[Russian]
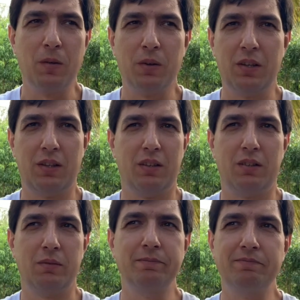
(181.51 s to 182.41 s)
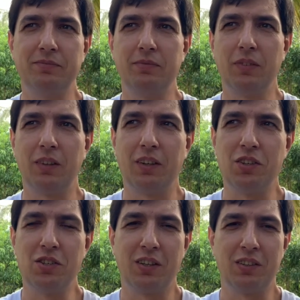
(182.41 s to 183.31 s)
Но это,
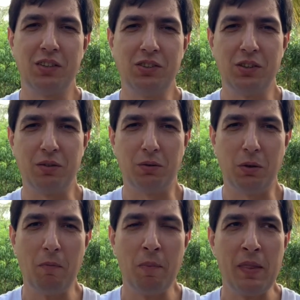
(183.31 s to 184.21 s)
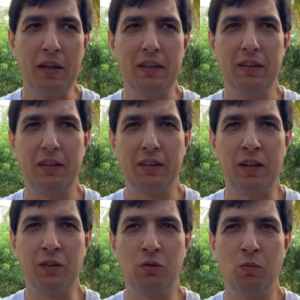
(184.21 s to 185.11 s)
конечно, контрастировало.
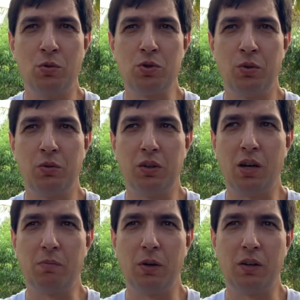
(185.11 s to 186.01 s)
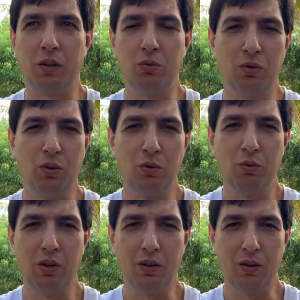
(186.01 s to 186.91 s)
Никогда не думал, что оно так, пока оттуда не
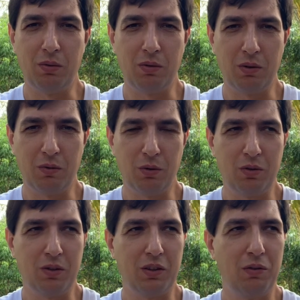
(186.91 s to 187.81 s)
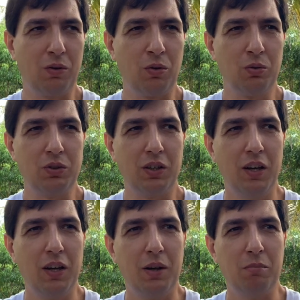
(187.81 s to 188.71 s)
уехал. И вот когда вернулся,
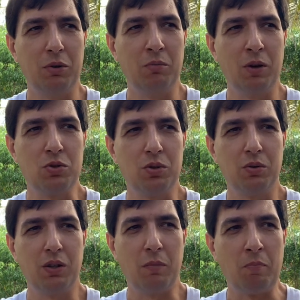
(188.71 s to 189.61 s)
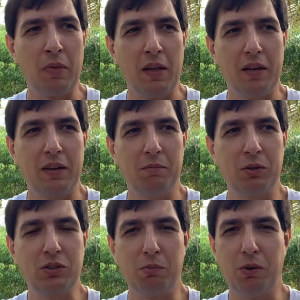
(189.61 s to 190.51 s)
понимаю, что да,
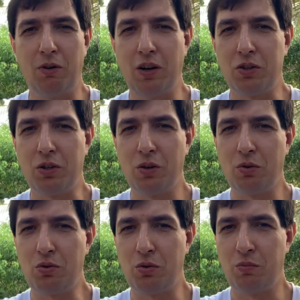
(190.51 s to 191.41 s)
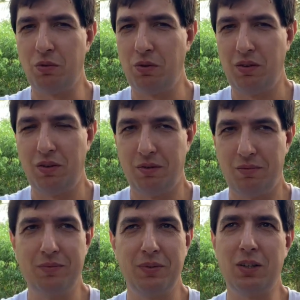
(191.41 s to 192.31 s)
быстро привыкаешь к хорошему, и
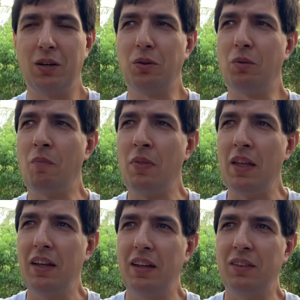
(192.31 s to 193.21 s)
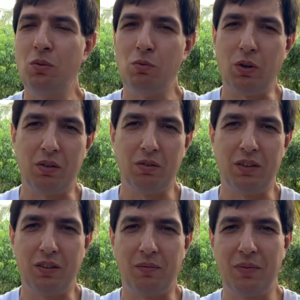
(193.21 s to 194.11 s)
так оно. Ну вот,
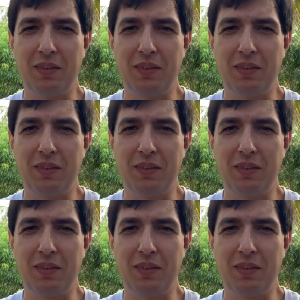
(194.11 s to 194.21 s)
ладно.